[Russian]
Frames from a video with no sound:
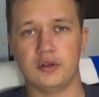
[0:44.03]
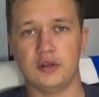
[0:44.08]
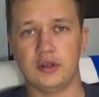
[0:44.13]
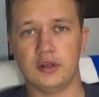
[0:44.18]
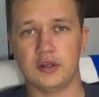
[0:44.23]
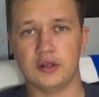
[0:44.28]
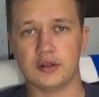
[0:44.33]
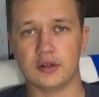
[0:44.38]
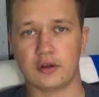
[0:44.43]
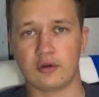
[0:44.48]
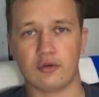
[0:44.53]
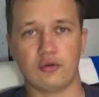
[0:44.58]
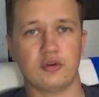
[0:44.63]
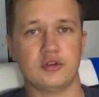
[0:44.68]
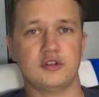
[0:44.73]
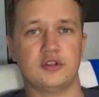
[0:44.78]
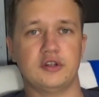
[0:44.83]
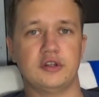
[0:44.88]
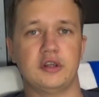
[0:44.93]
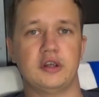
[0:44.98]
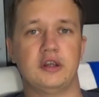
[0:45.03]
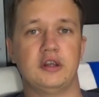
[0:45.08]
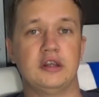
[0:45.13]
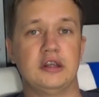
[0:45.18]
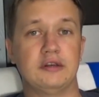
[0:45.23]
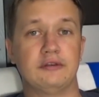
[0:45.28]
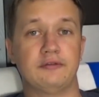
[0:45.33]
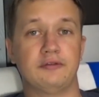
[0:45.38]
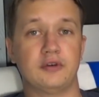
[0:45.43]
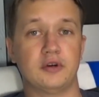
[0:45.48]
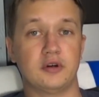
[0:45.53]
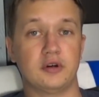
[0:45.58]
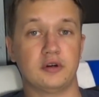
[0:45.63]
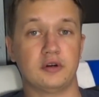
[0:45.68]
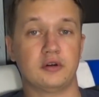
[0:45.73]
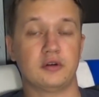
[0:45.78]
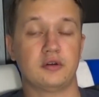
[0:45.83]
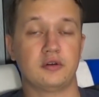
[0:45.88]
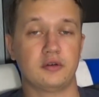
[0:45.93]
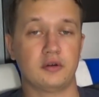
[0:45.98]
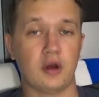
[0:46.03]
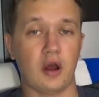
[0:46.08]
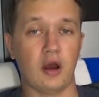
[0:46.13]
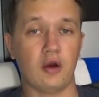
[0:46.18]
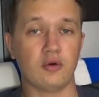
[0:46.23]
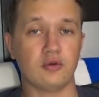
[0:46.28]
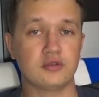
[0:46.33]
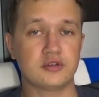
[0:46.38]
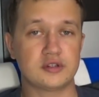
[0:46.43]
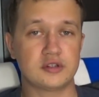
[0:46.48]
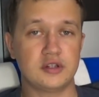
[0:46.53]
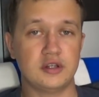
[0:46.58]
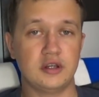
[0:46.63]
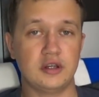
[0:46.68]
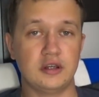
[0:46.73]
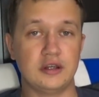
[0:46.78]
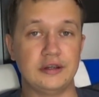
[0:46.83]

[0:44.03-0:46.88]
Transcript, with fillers: и на родине, и в Аустрии.